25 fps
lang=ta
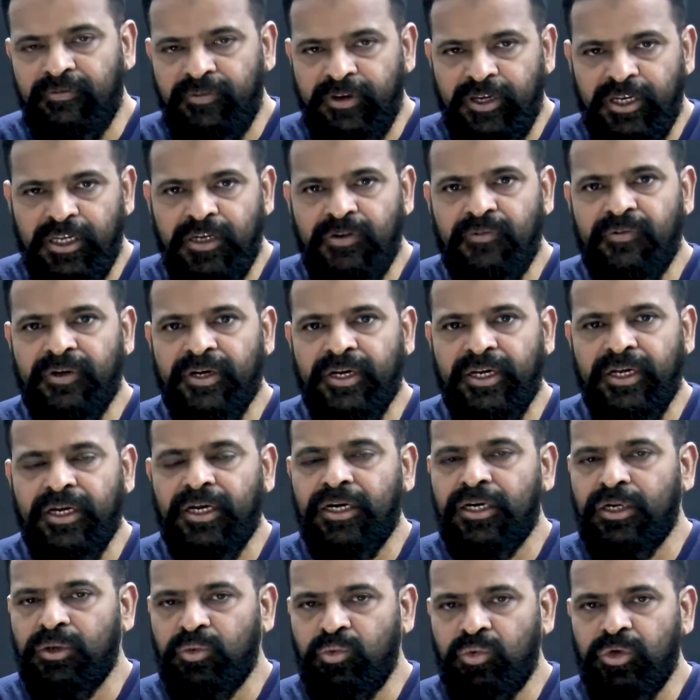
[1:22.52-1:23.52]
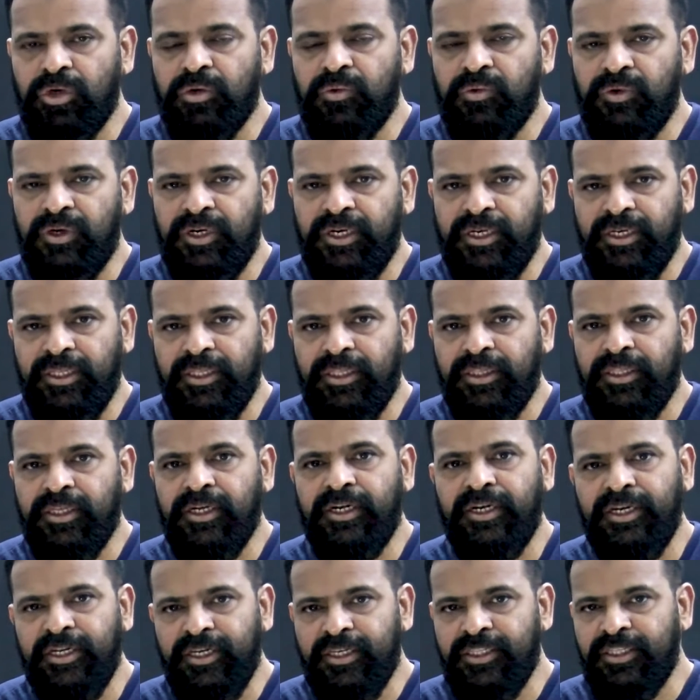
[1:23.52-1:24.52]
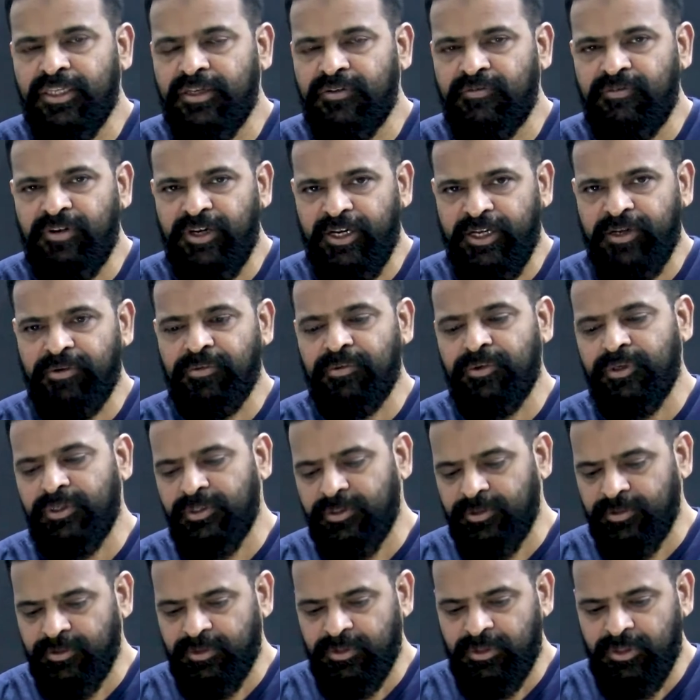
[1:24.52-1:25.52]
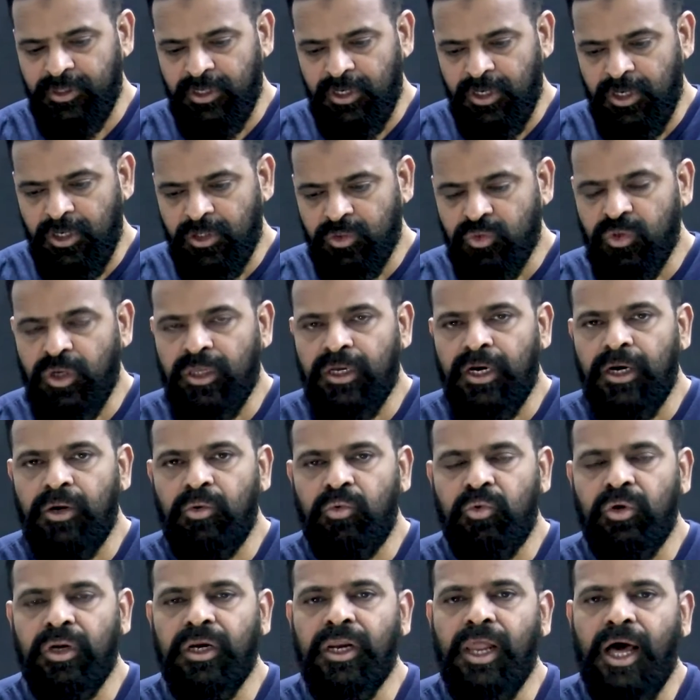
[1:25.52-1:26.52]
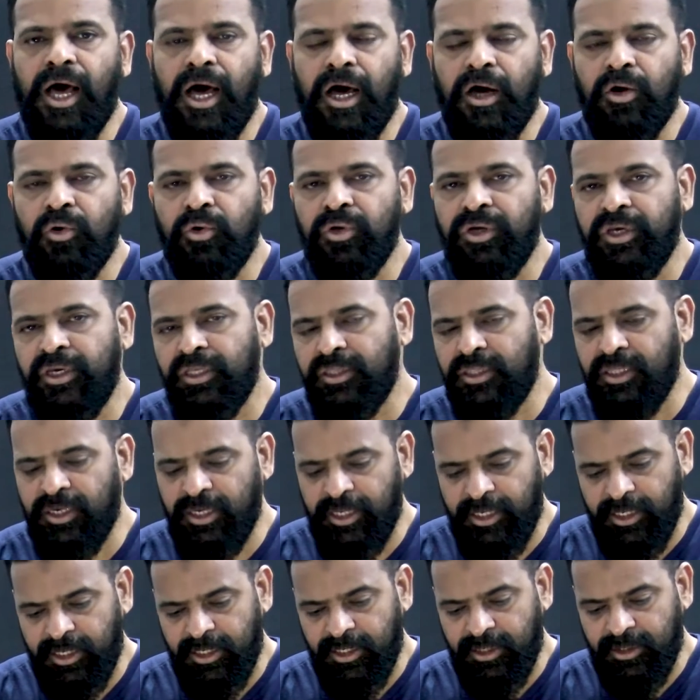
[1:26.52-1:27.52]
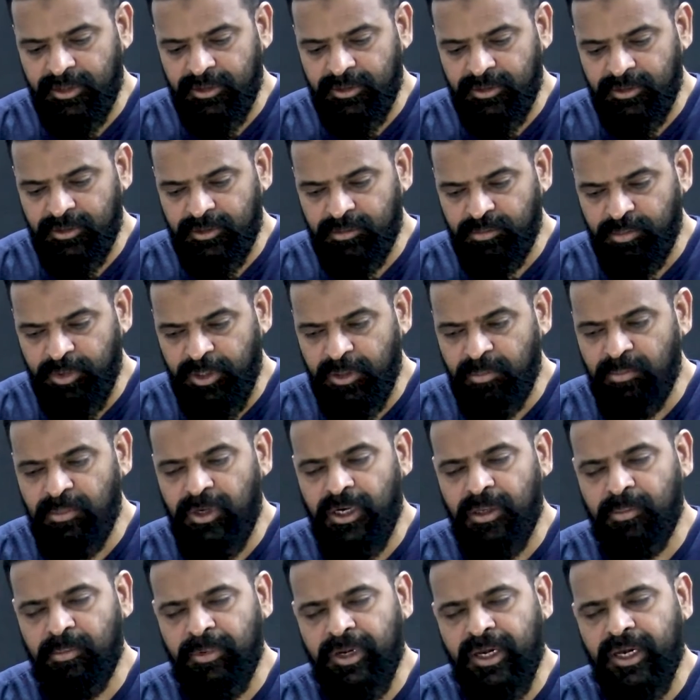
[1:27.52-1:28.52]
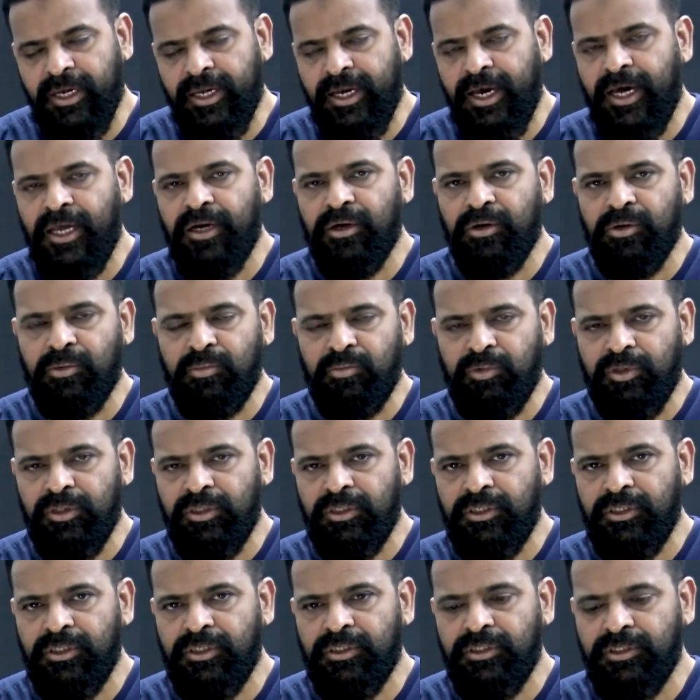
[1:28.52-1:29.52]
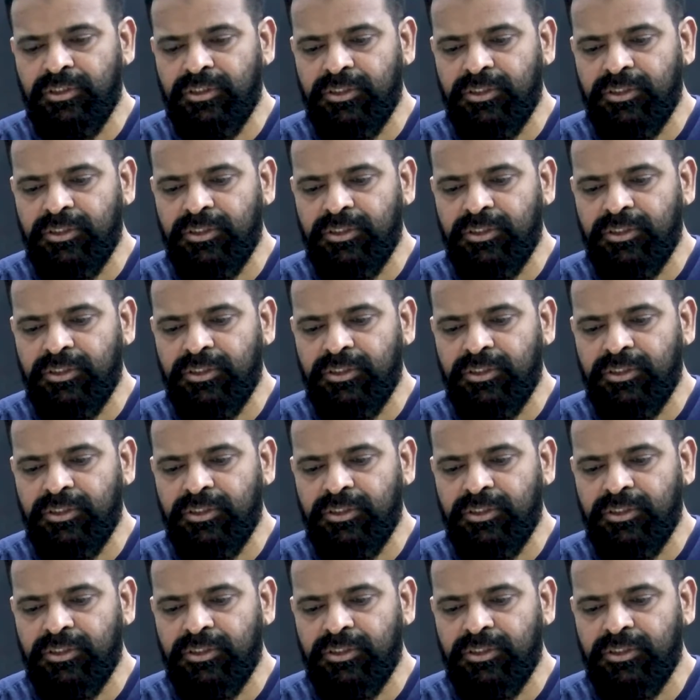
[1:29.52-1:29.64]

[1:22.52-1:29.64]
வேறு வகையான உணவுகளை தேடியதன் விளைவு ஸோ அதனால் உடல் ஆரோக்கியத்தில் பெரும்பான்மையாக யாருக்கும் வந்து